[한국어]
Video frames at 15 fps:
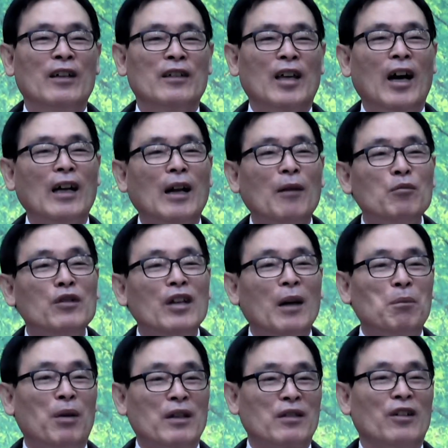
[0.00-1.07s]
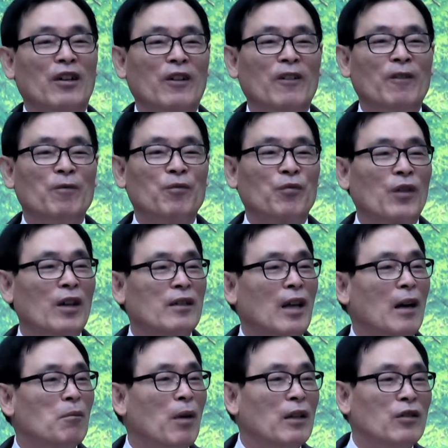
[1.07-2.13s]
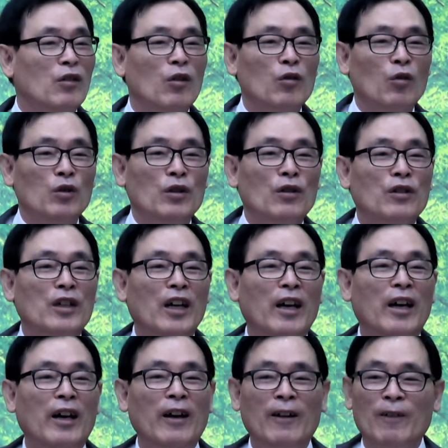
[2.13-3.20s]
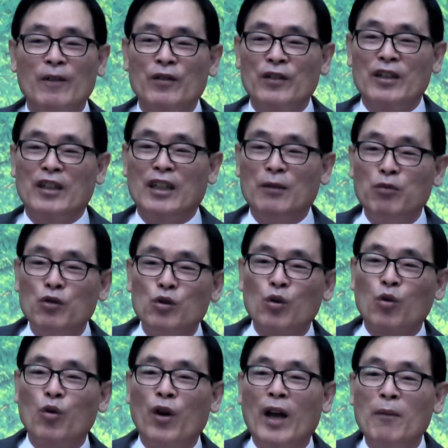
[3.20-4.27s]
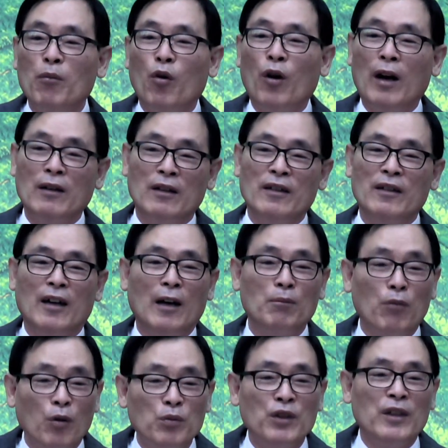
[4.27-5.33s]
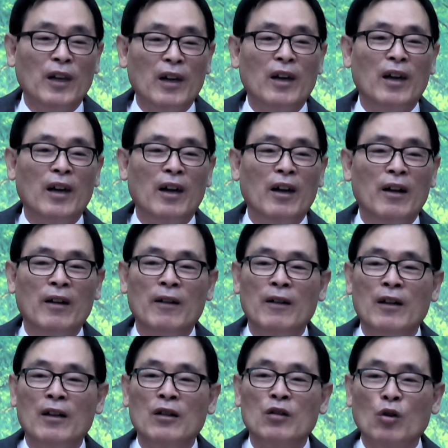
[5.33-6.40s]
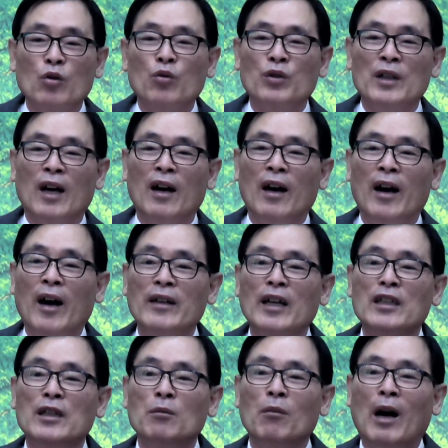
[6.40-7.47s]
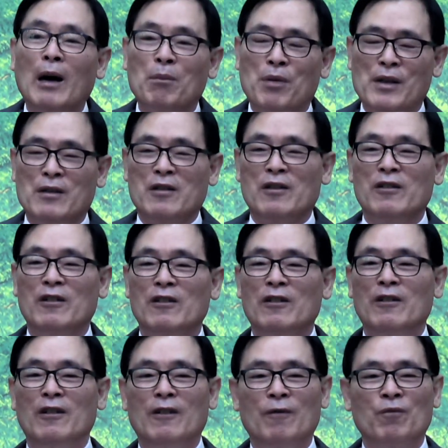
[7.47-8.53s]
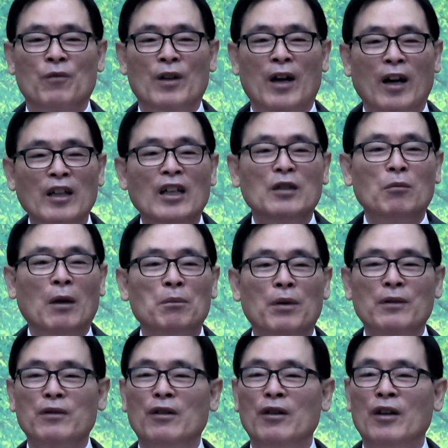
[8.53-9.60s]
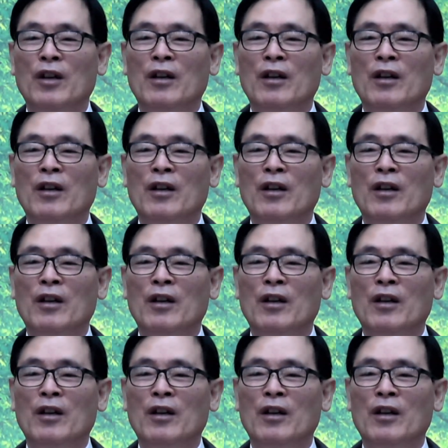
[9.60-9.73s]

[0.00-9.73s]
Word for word: 사람들 앞에서 상 받는 것도 이렇게 기분 좋고 행복한 법인데 더더기나 하나님 앞에서 하나님 앞에서